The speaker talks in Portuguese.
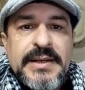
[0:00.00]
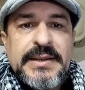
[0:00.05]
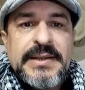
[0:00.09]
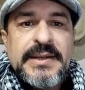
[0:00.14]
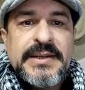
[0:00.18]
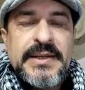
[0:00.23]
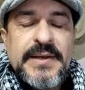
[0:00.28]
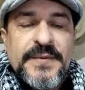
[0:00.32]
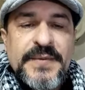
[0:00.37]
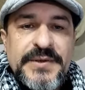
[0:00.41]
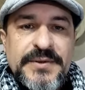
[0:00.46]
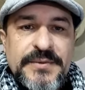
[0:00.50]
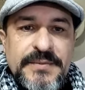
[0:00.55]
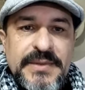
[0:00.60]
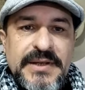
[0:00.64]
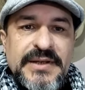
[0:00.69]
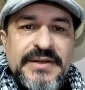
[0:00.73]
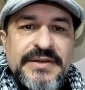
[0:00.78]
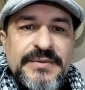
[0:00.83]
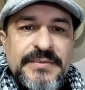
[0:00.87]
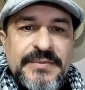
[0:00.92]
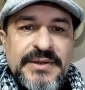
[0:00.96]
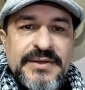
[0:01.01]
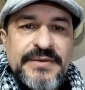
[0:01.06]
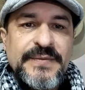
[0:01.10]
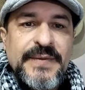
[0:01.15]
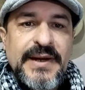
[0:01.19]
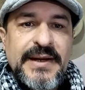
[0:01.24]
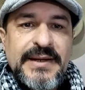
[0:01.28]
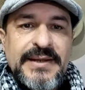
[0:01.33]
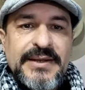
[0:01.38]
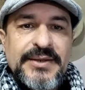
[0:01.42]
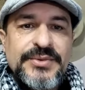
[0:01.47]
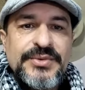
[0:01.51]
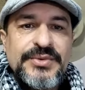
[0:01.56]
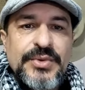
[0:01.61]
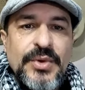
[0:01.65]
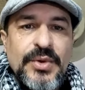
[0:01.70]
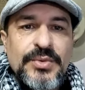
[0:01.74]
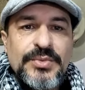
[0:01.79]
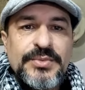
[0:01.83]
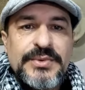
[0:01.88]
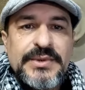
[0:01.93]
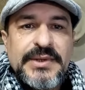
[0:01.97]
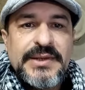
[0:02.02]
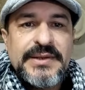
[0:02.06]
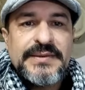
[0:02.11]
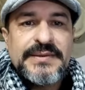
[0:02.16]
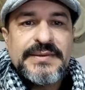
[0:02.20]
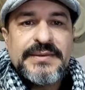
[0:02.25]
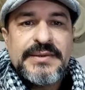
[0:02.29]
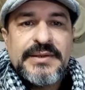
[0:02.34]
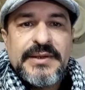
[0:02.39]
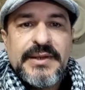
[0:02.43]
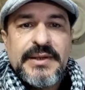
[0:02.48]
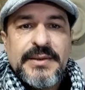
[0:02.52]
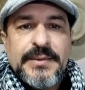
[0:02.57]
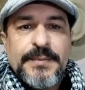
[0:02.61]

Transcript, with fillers: que teve as mesmas várias ondas